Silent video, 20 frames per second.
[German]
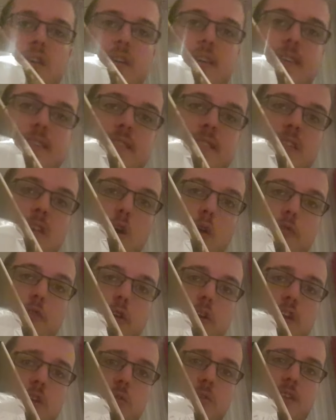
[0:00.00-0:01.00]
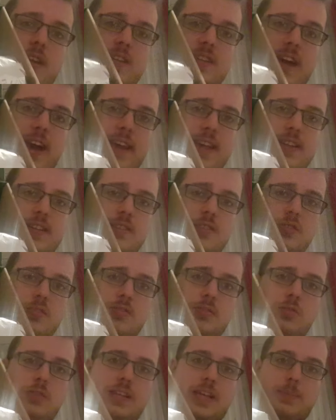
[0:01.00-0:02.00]
Hier sind die auch wirklich unterteilt und
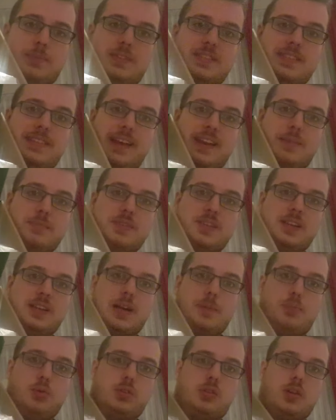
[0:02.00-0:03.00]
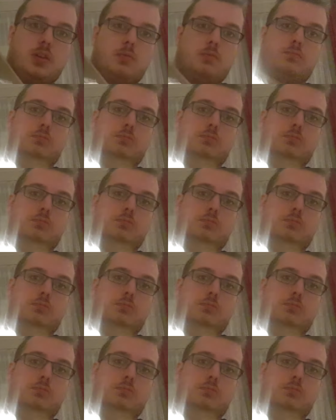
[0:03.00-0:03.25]
so. Ich habe es leider ein bisschen kaputt ge...